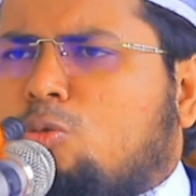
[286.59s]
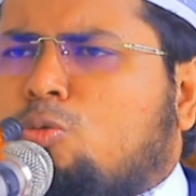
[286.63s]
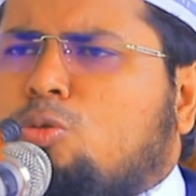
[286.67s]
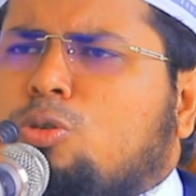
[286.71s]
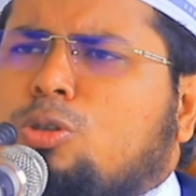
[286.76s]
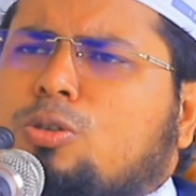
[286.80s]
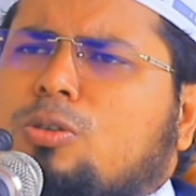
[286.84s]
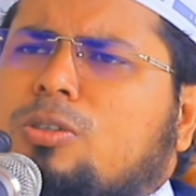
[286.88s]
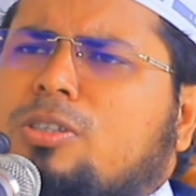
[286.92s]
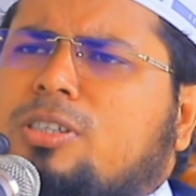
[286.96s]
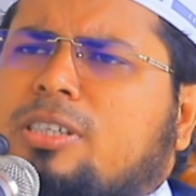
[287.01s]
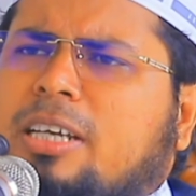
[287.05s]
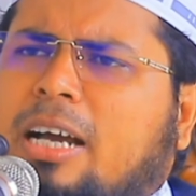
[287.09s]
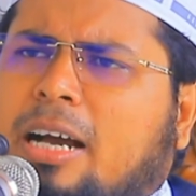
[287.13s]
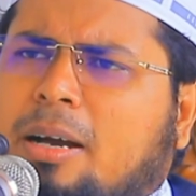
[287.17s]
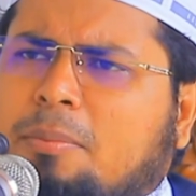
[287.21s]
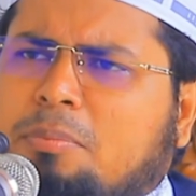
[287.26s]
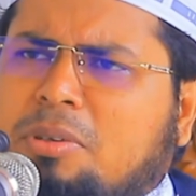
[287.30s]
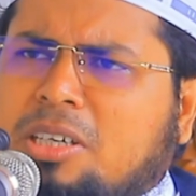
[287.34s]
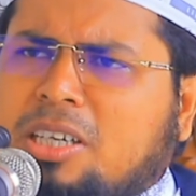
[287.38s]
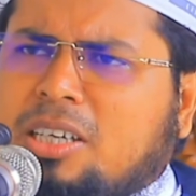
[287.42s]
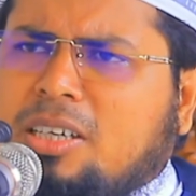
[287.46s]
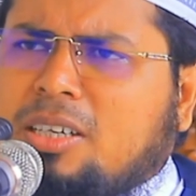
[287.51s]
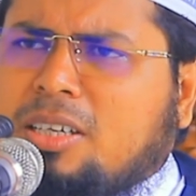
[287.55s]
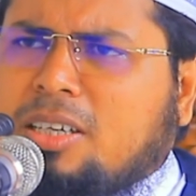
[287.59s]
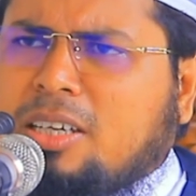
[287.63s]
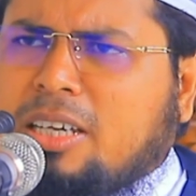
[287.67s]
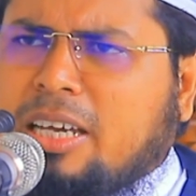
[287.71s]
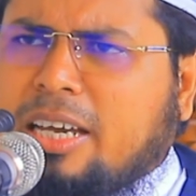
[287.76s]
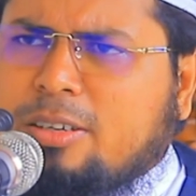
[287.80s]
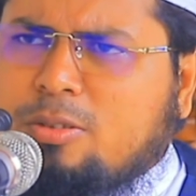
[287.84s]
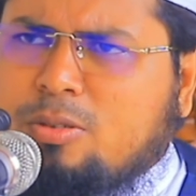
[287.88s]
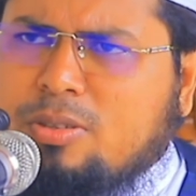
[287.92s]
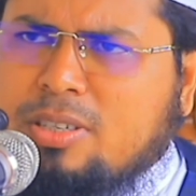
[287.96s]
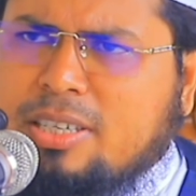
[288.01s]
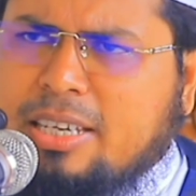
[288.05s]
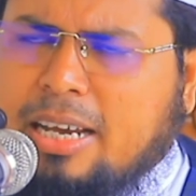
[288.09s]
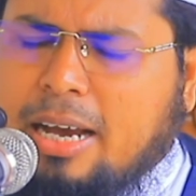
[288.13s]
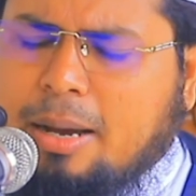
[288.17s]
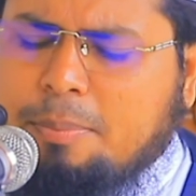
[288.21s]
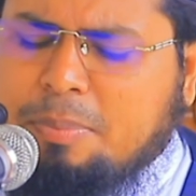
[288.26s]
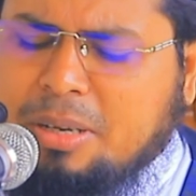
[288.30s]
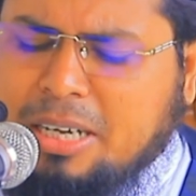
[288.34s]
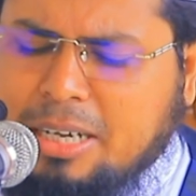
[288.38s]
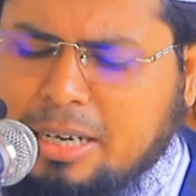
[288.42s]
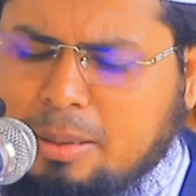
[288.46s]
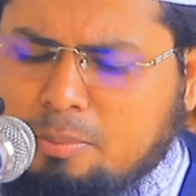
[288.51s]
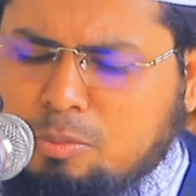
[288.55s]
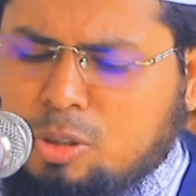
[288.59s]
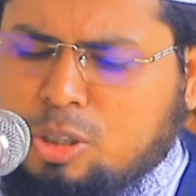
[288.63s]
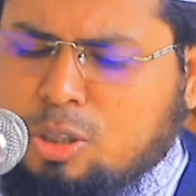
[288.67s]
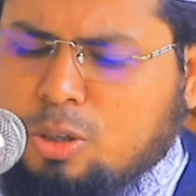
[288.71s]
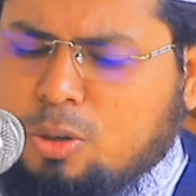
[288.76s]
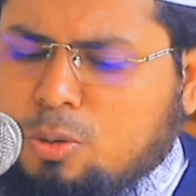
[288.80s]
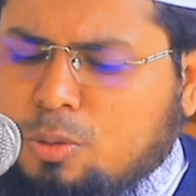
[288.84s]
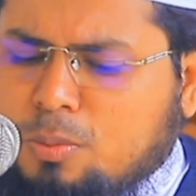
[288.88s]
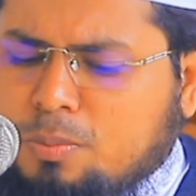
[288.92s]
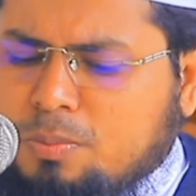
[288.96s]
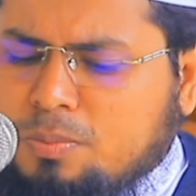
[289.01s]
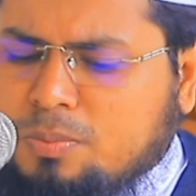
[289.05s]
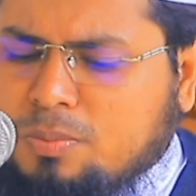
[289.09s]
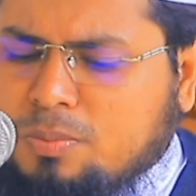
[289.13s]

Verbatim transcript: দুইজন সাহাবি একজন সাহাবির নাম ছিল